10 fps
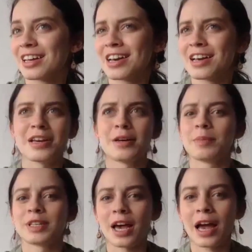que,
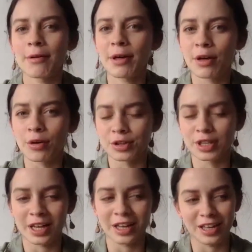me sacaba de
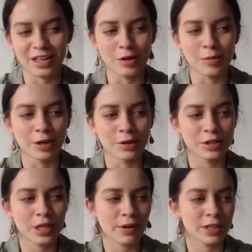onda y como que no
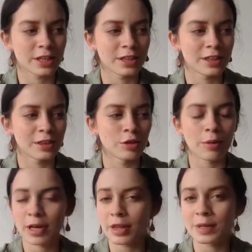estaba, no
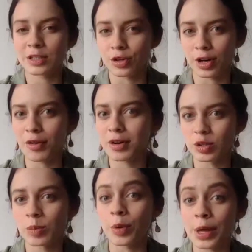había dimensionado que
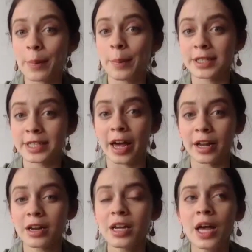eso podía
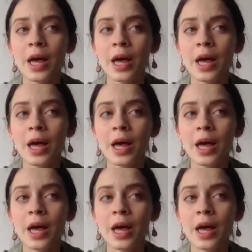pasar.